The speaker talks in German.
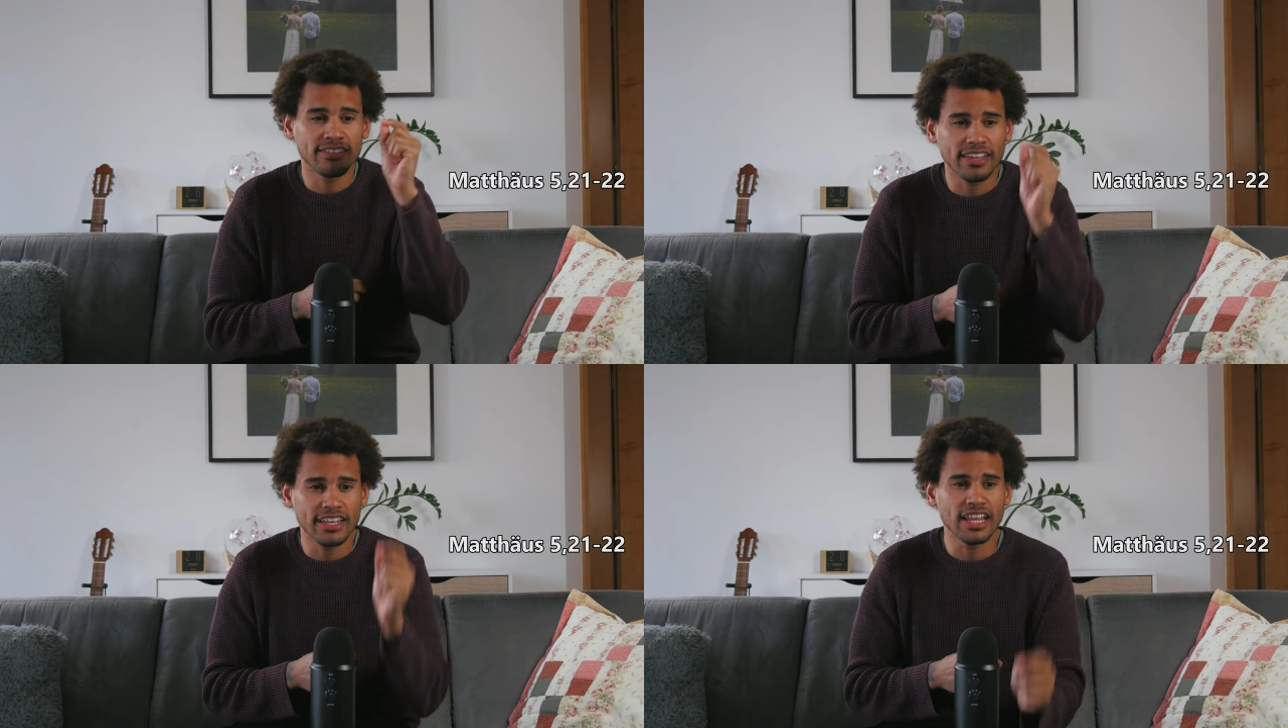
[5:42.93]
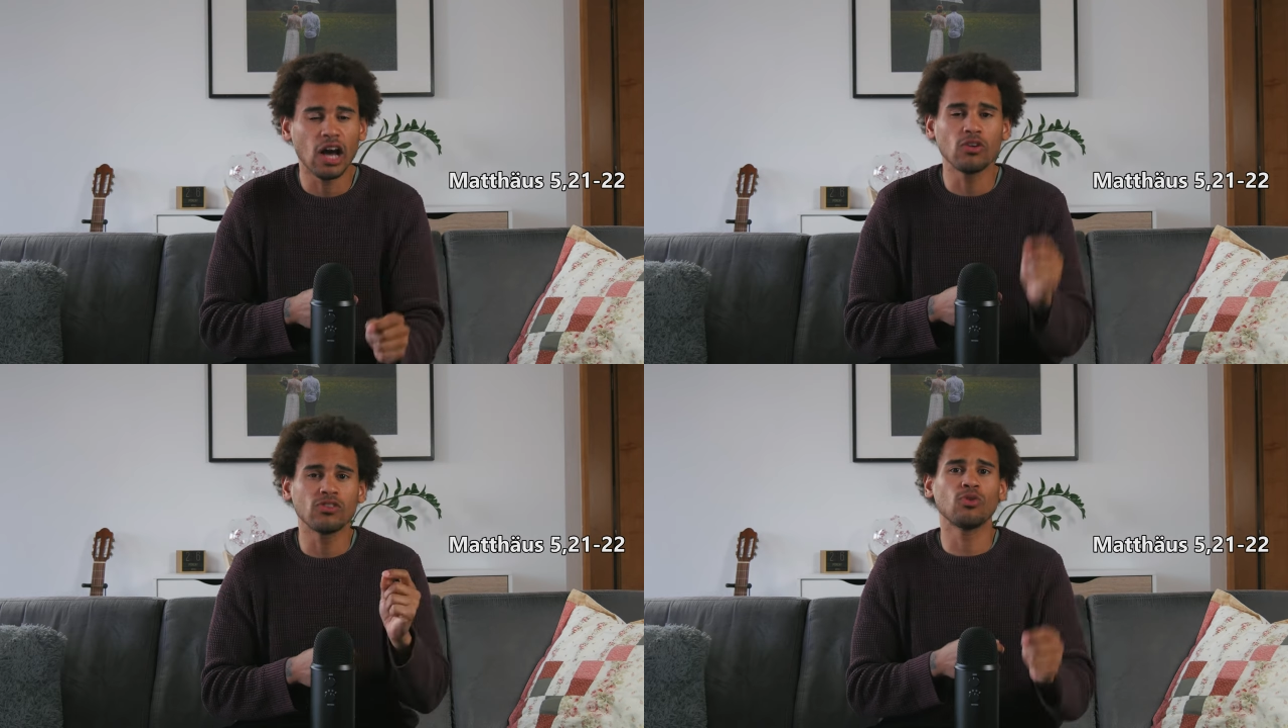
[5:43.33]
es
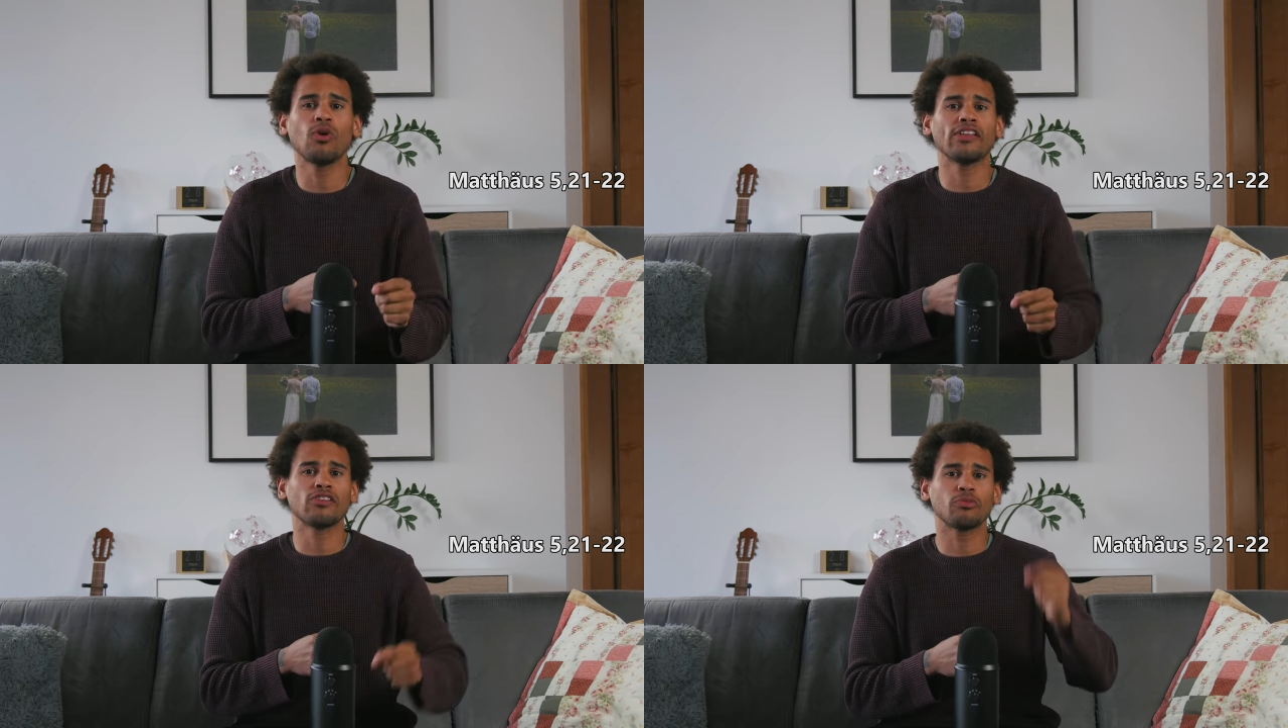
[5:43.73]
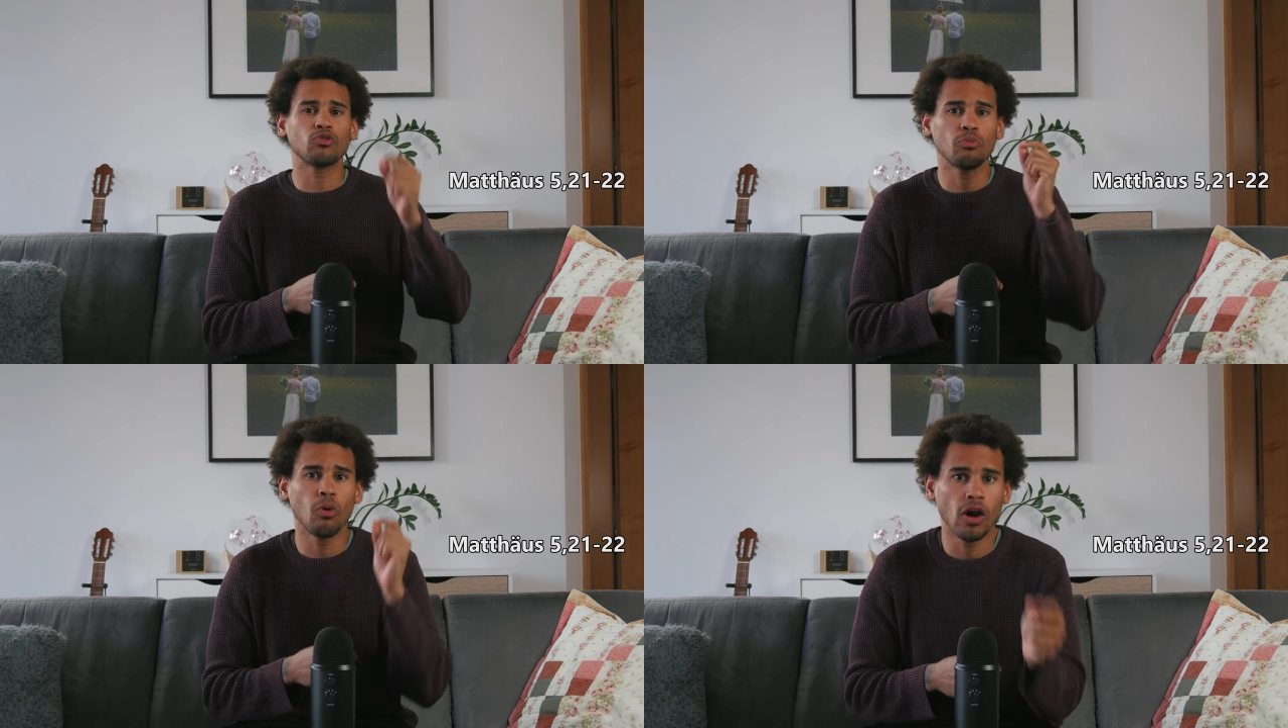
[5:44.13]
genau so, als ob
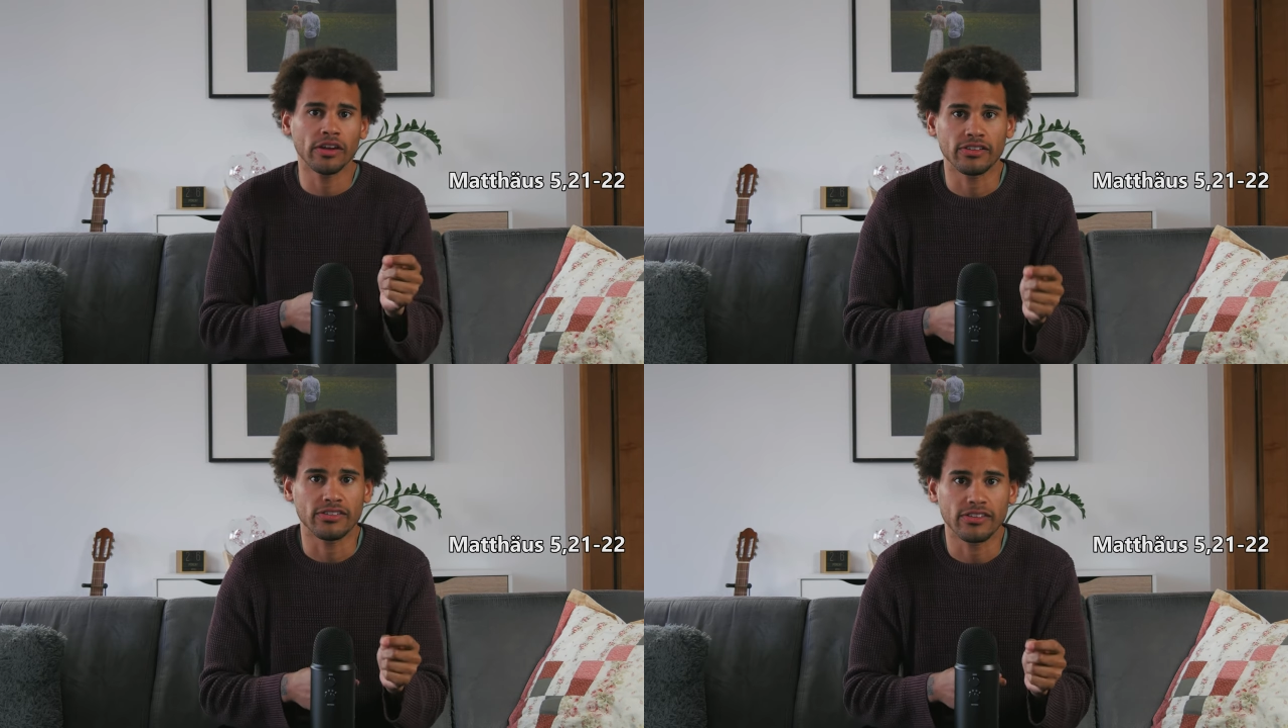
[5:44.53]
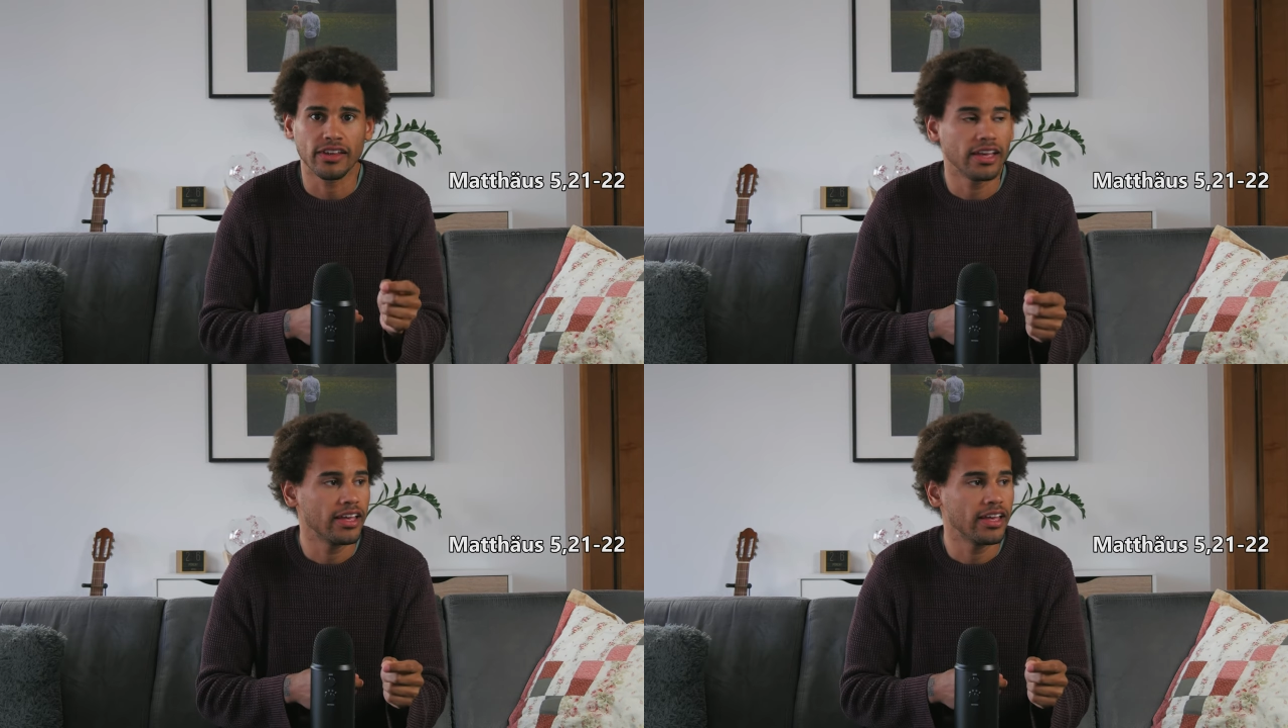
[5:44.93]
du mordest.